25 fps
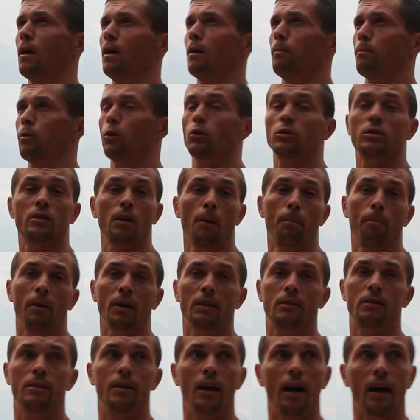просто
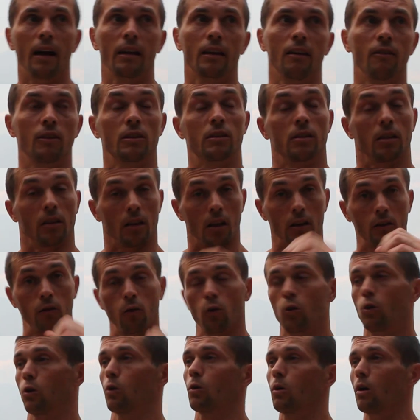подтягиваться на
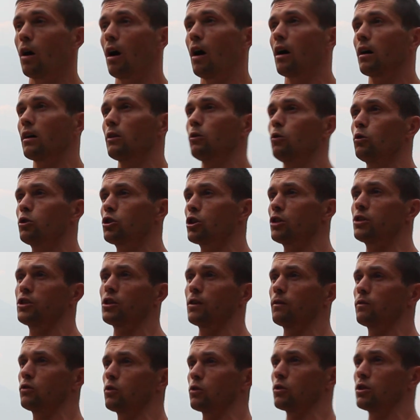двух руках. Лучше,
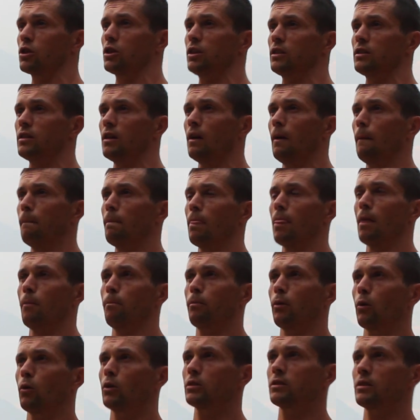чем всю жизнь
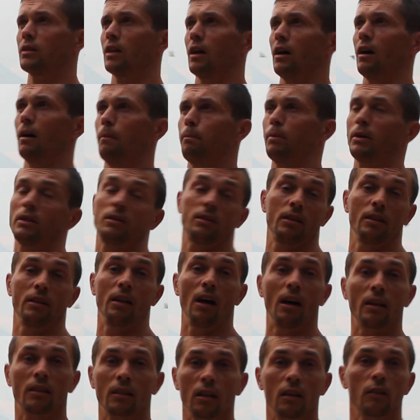просто
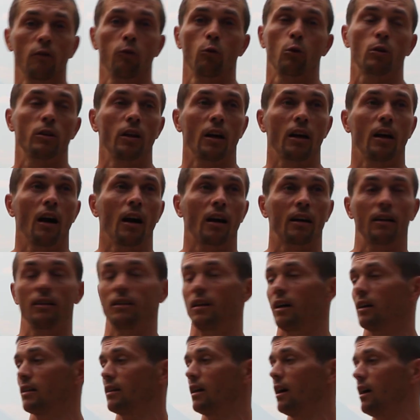приседать на двух ногах и
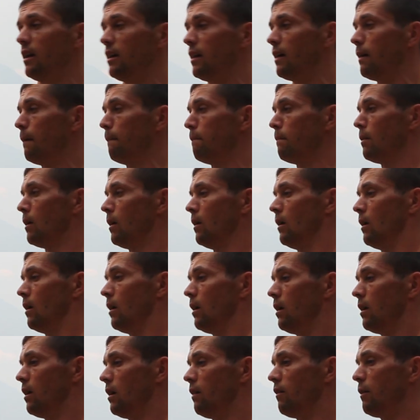так далее. Э,
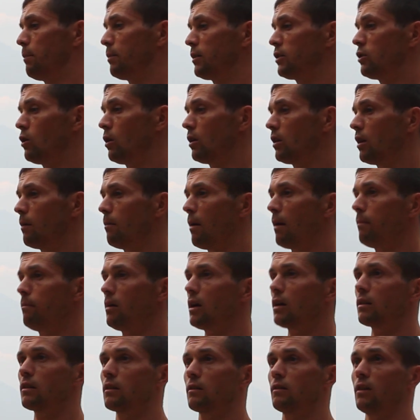в определенный
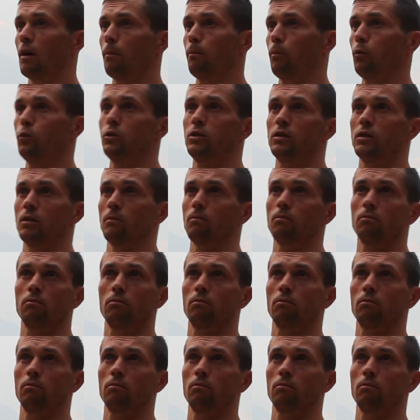момент, допустим,